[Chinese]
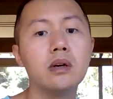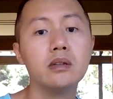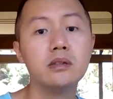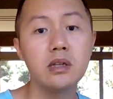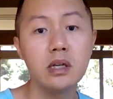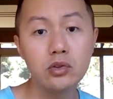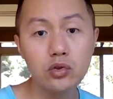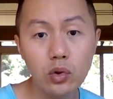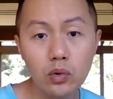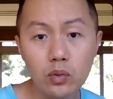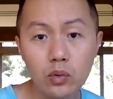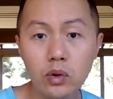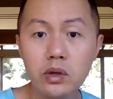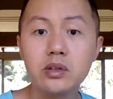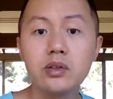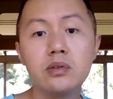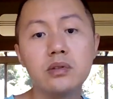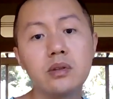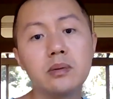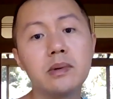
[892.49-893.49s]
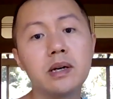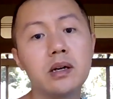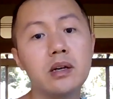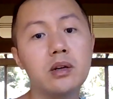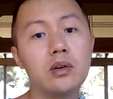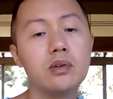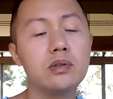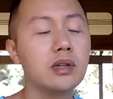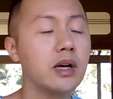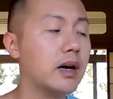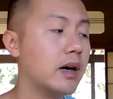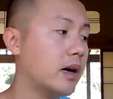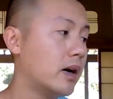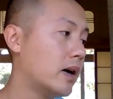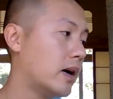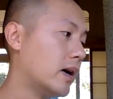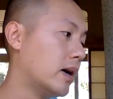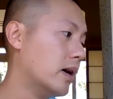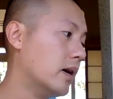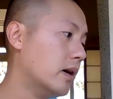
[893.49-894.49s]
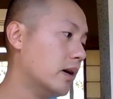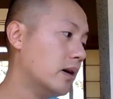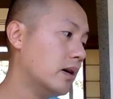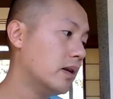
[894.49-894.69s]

在中国就这么个流程啊。